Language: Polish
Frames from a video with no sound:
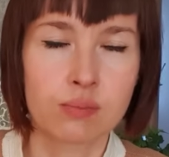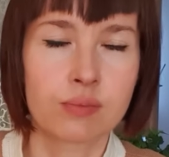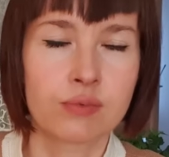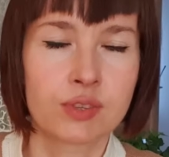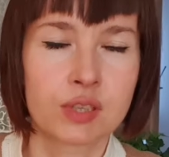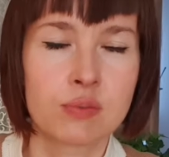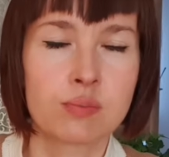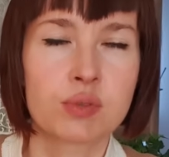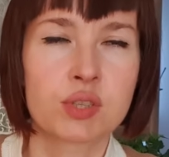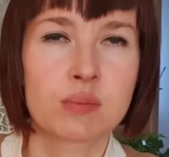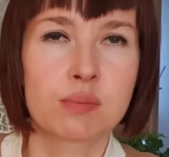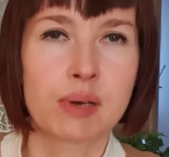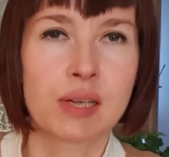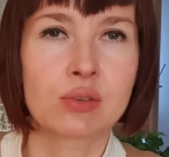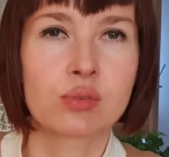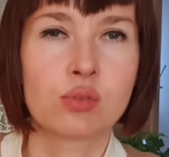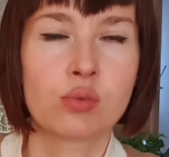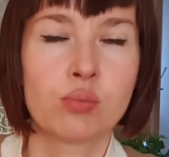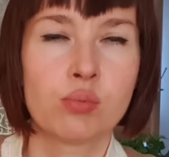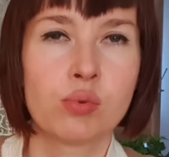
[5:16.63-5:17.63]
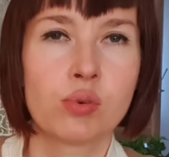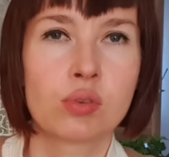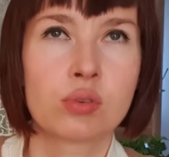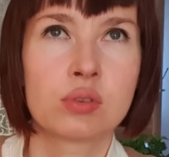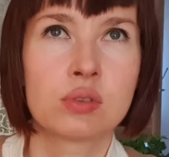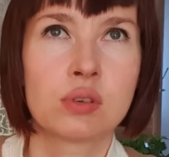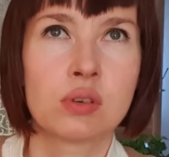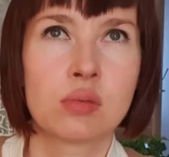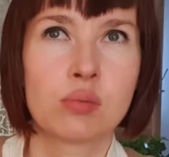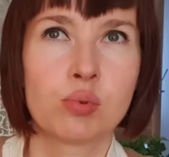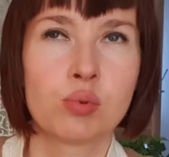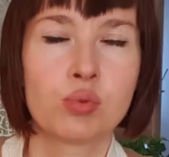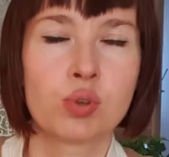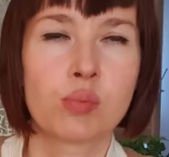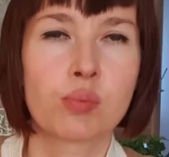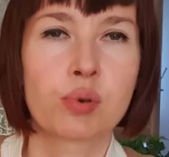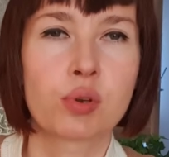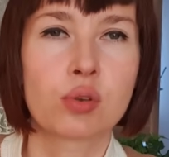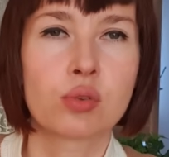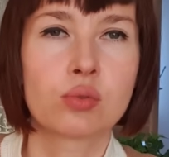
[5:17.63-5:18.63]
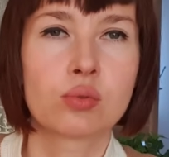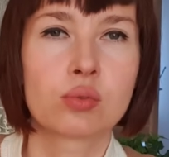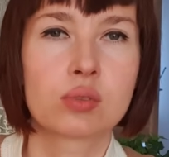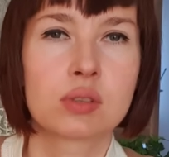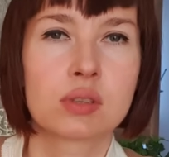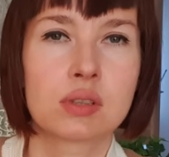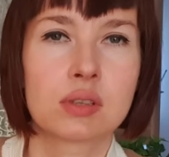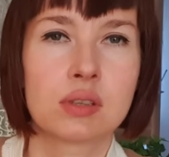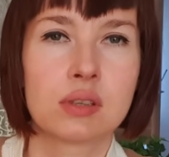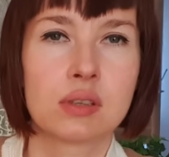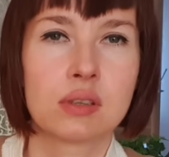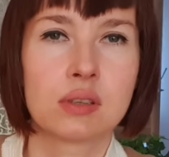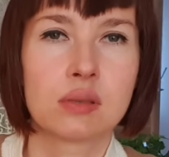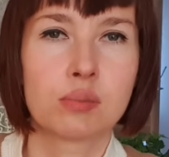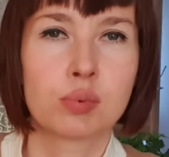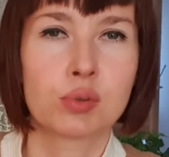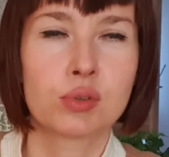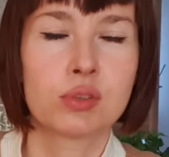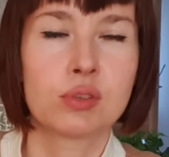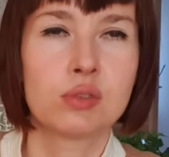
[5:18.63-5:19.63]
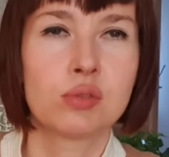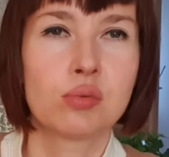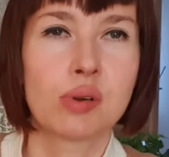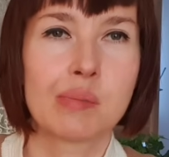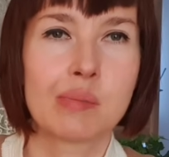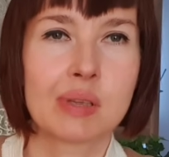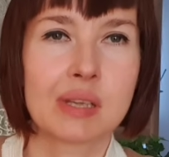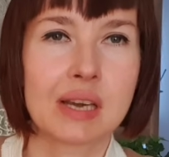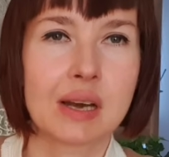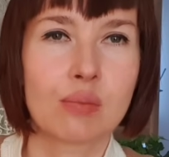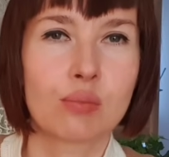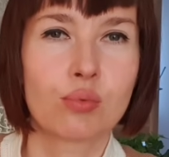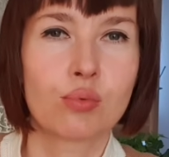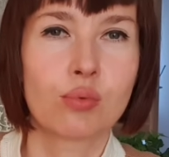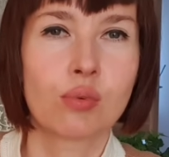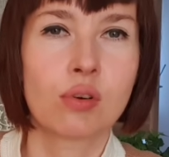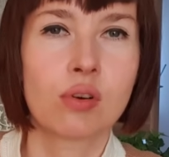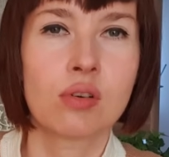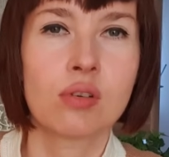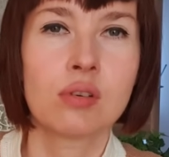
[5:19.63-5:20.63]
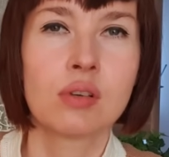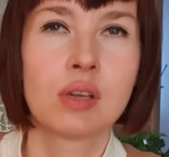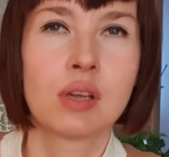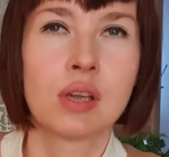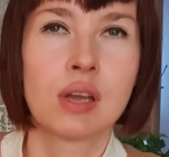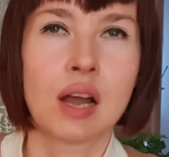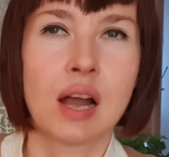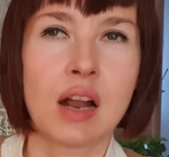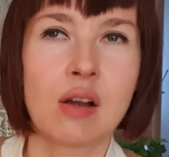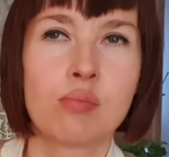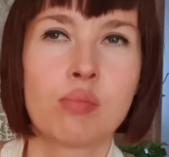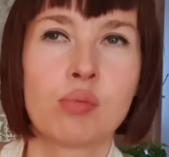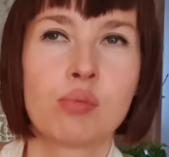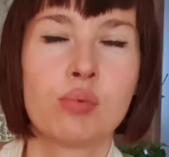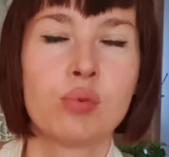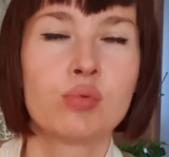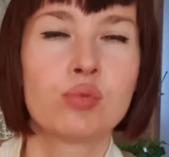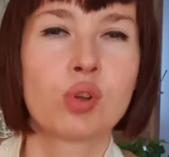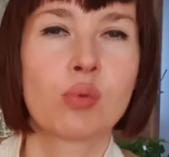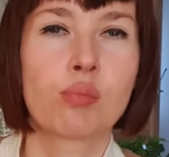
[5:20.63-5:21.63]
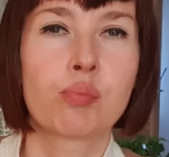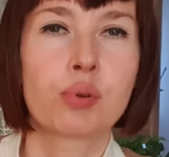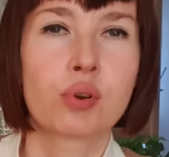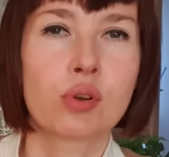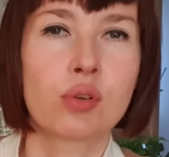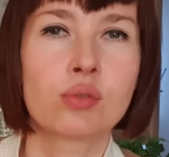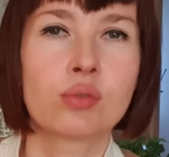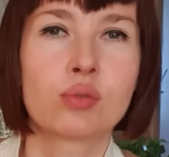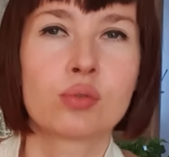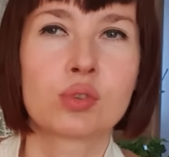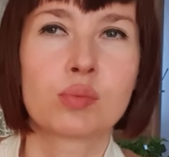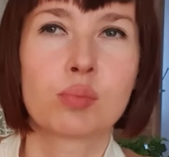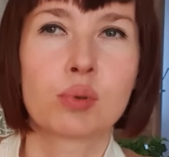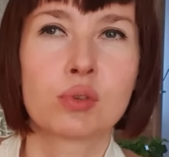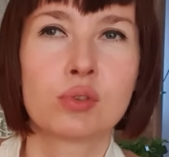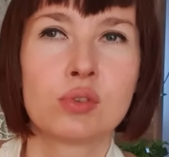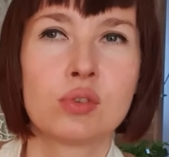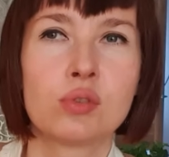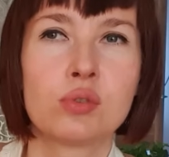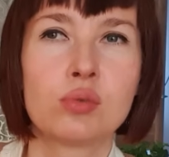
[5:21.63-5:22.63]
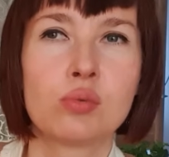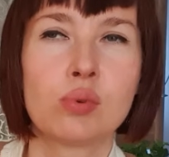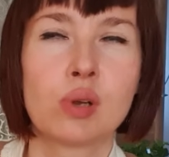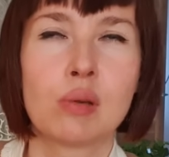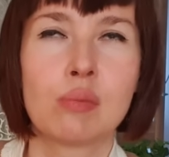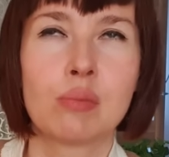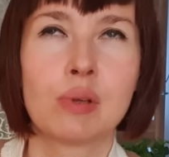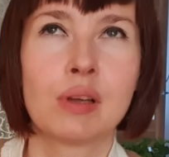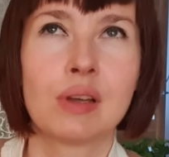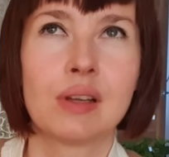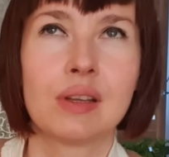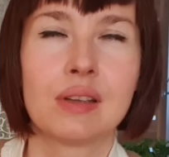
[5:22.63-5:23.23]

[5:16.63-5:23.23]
w tym przypadku było to, był to produkt y, pod tytułem jabłko, albo był to produkt pod tytułem y,